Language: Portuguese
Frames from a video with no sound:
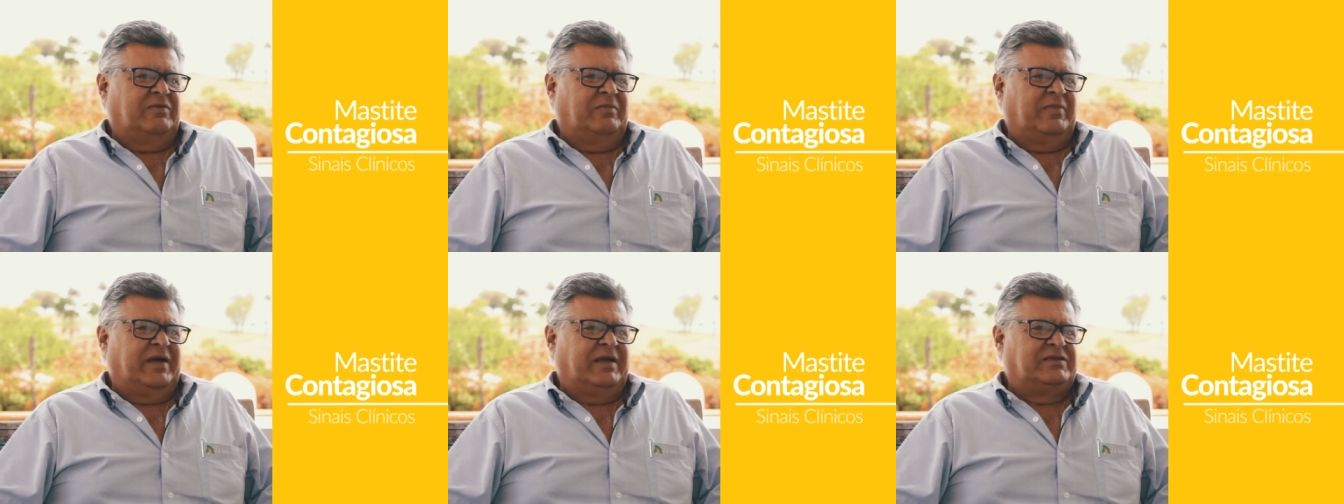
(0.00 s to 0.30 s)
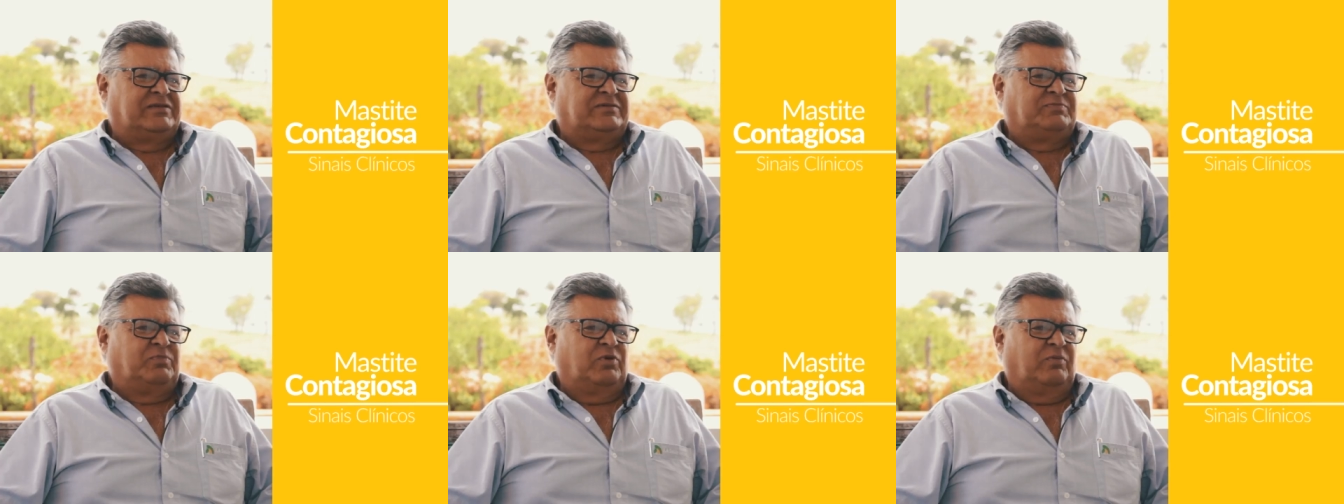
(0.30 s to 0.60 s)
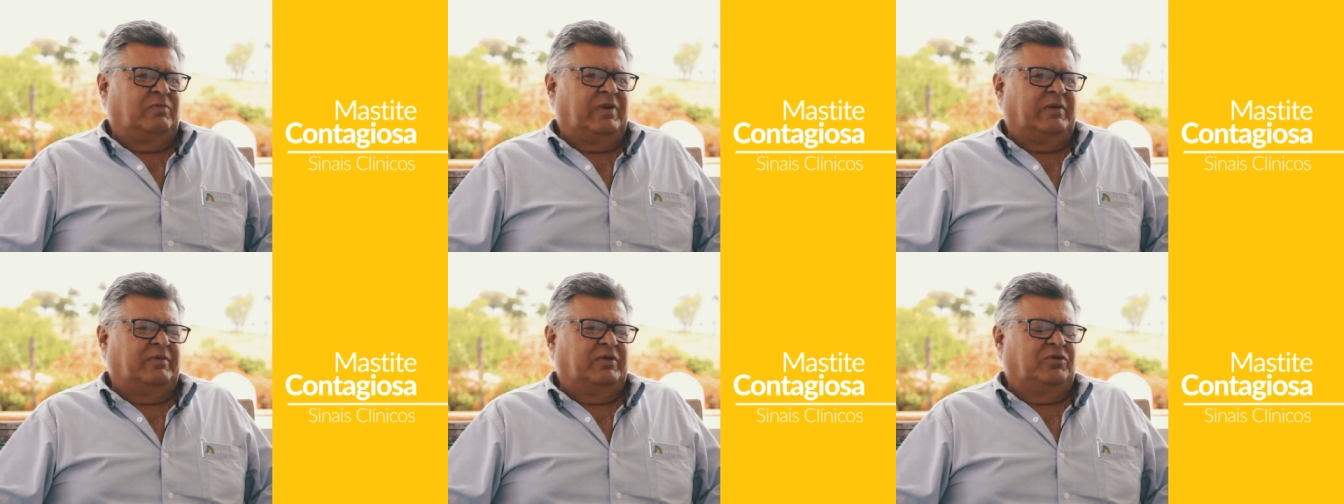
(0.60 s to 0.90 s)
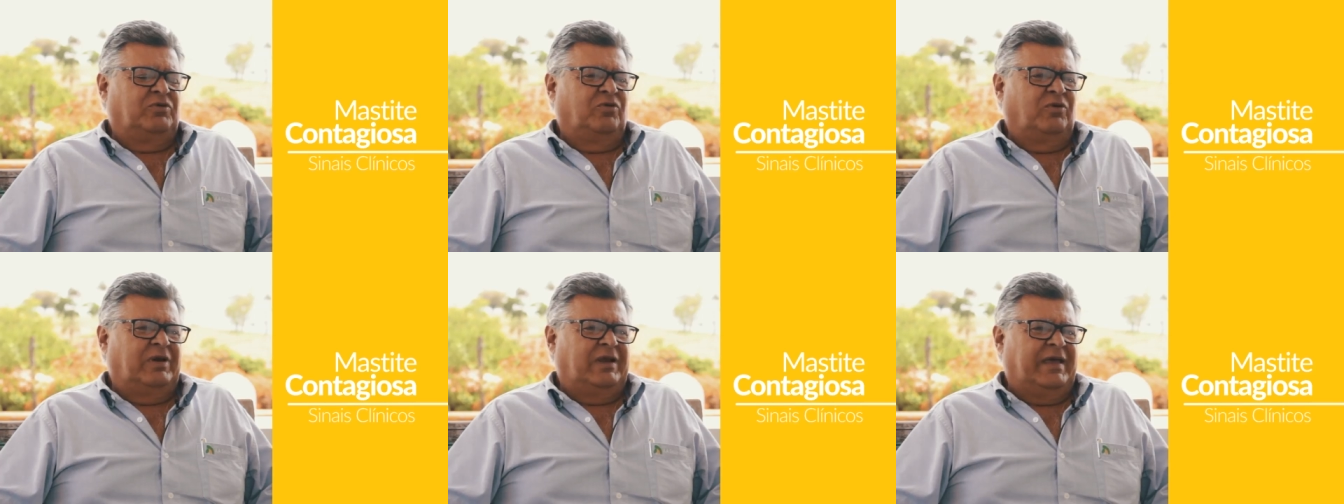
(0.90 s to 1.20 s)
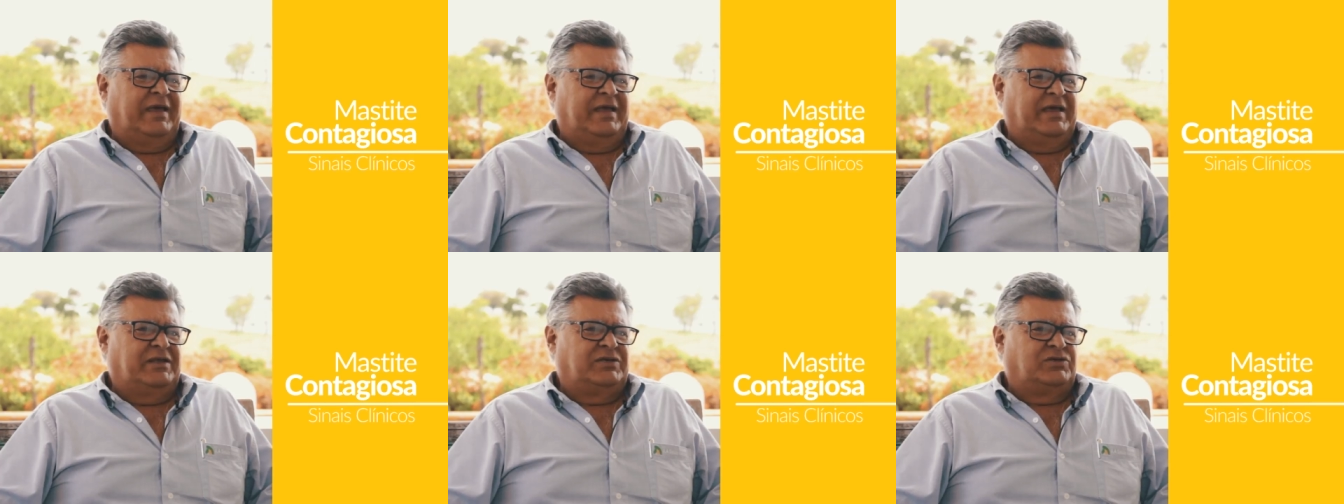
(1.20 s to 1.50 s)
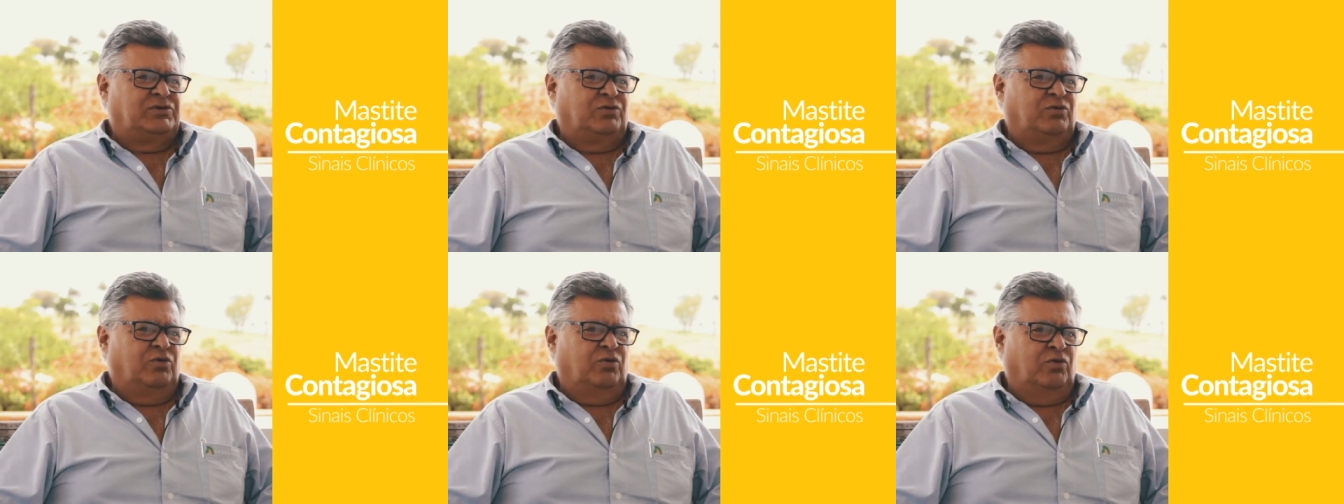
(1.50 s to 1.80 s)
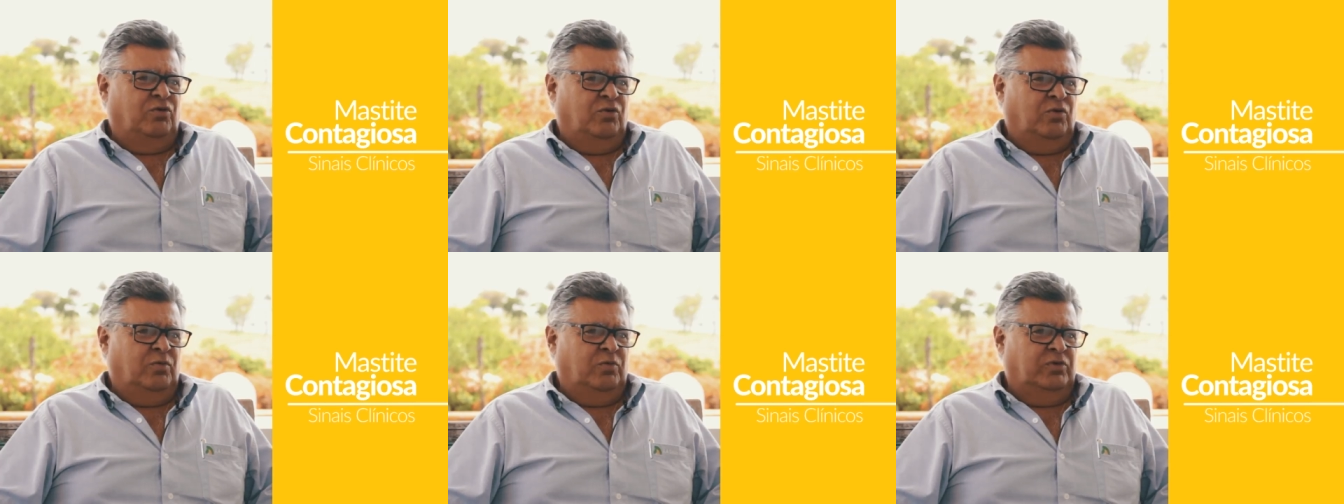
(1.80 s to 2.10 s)
é mais problema no leite,
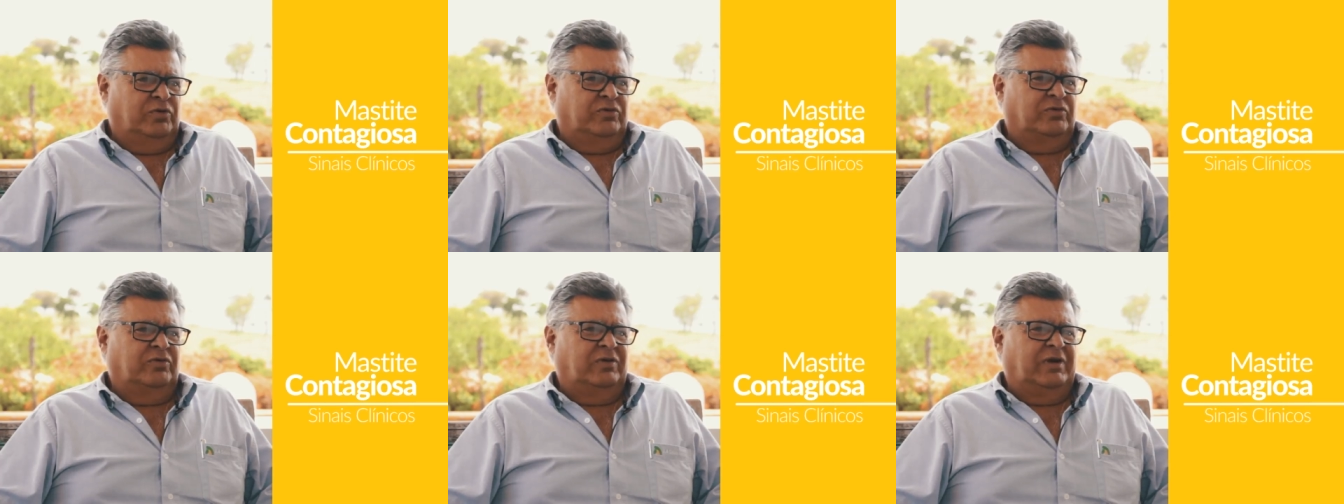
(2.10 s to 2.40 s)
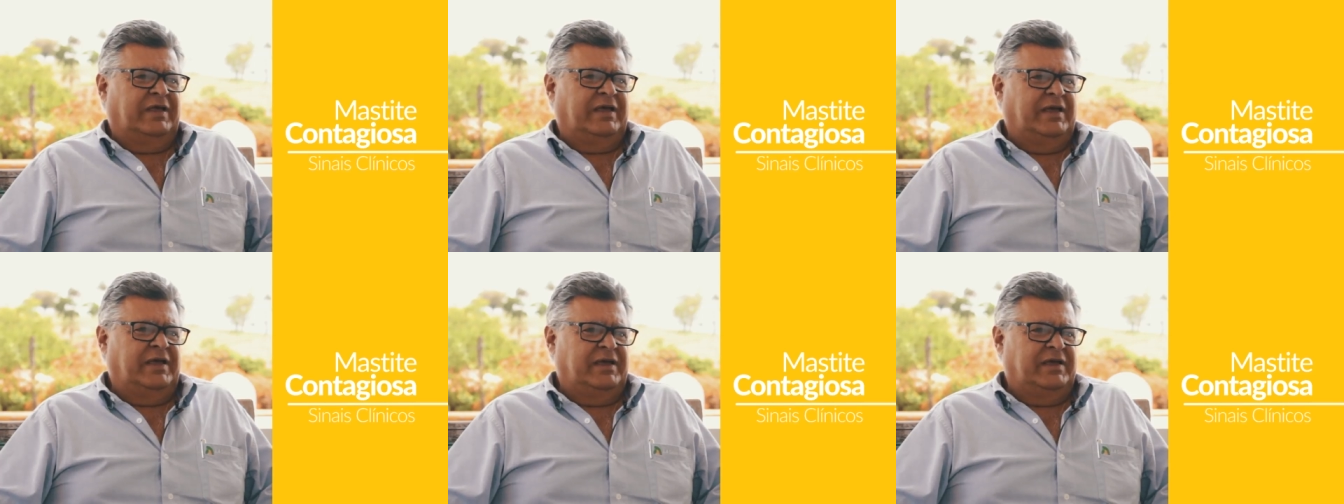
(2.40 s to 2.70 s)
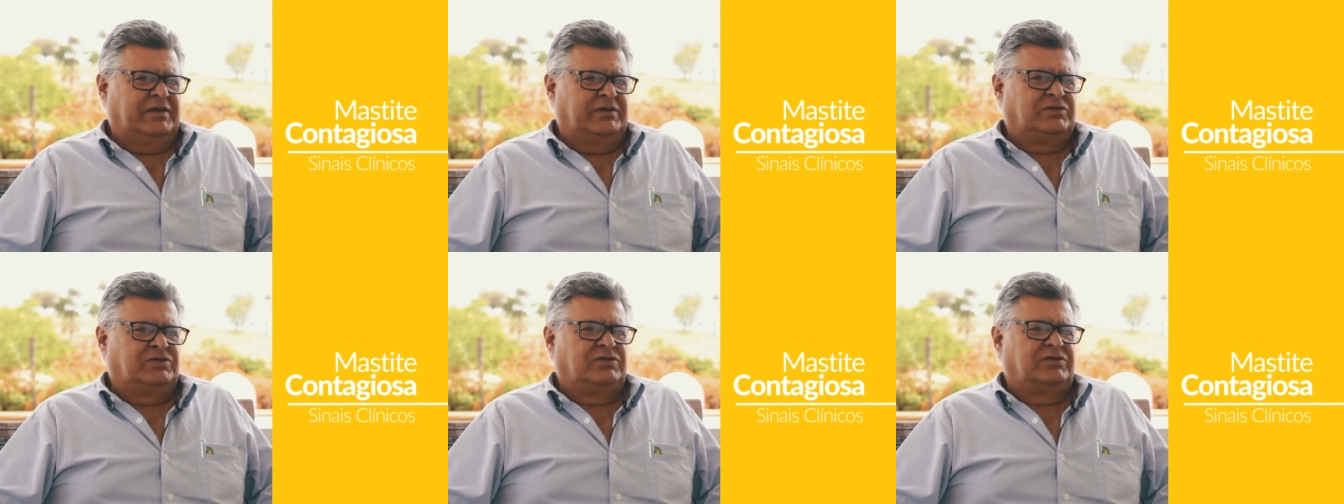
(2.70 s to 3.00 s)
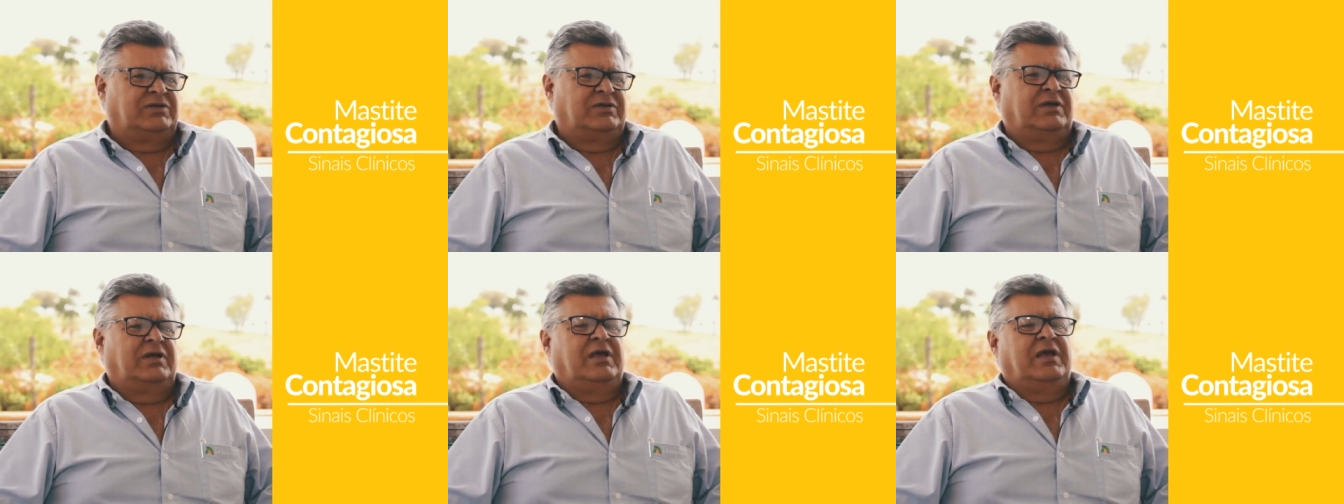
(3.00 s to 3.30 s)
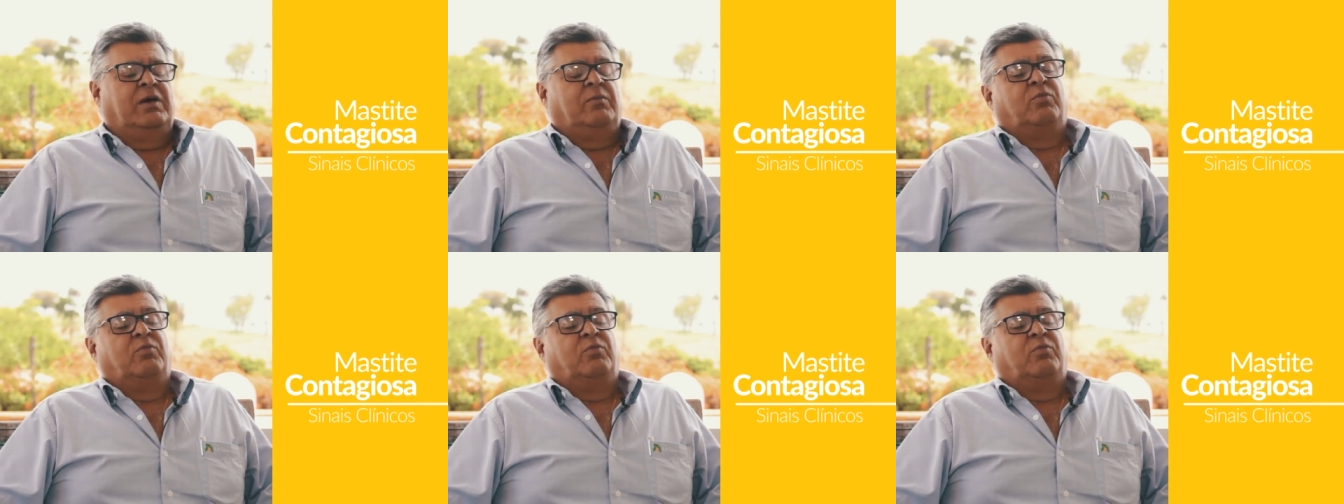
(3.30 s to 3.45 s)
grumo no leite,